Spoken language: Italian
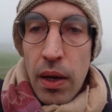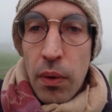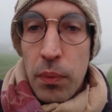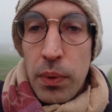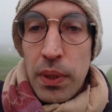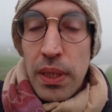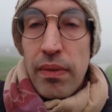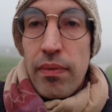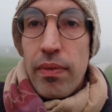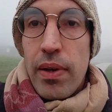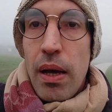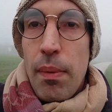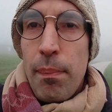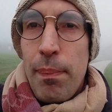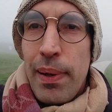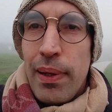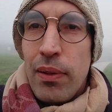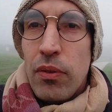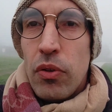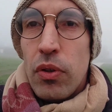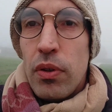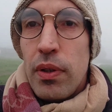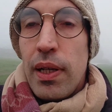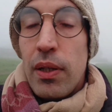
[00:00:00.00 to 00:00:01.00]
quindi aveva
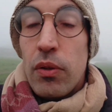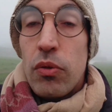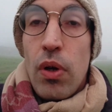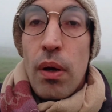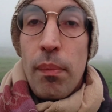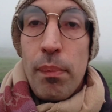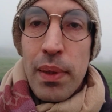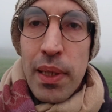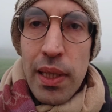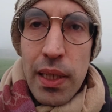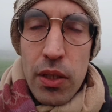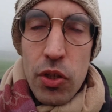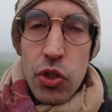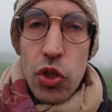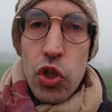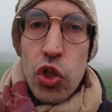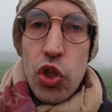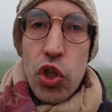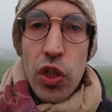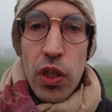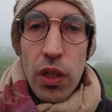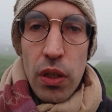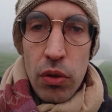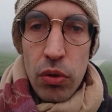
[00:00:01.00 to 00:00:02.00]
abbandonato amici,
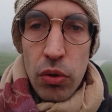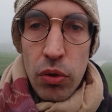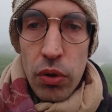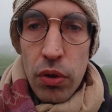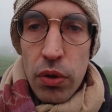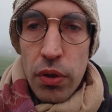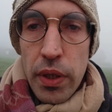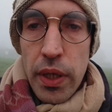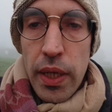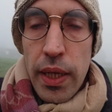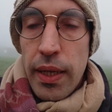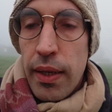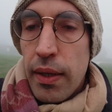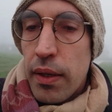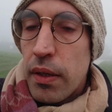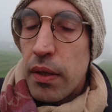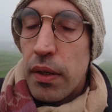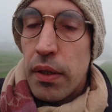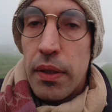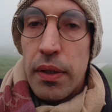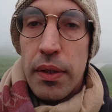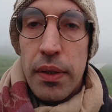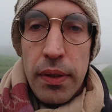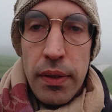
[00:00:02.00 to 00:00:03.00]
genitori,
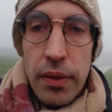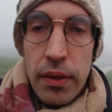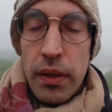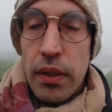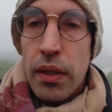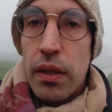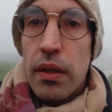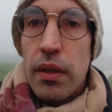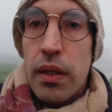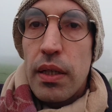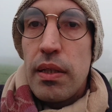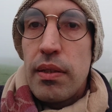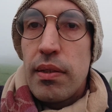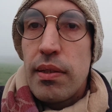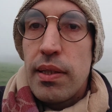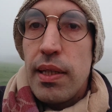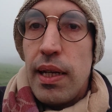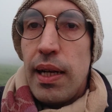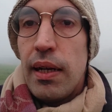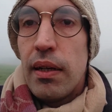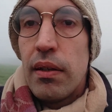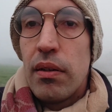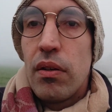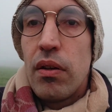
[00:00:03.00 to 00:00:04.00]

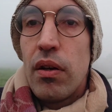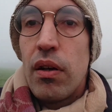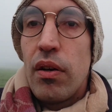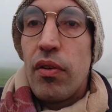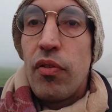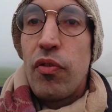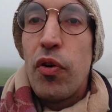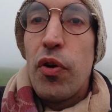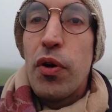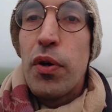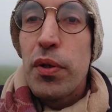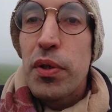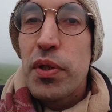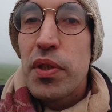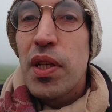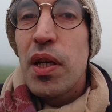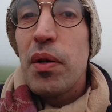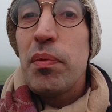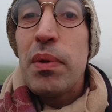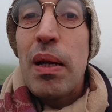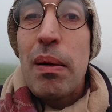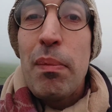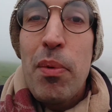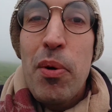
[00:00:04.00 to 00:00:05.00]
chissà, forse
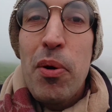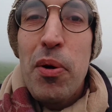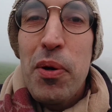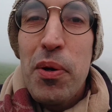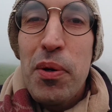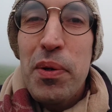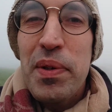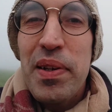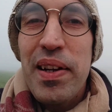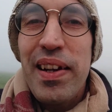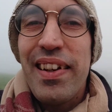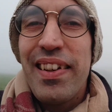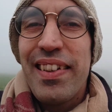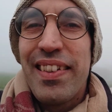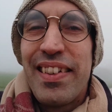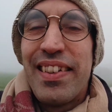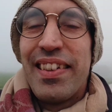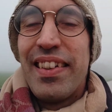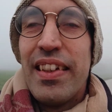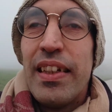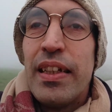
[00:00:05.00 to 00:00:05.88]
un amore.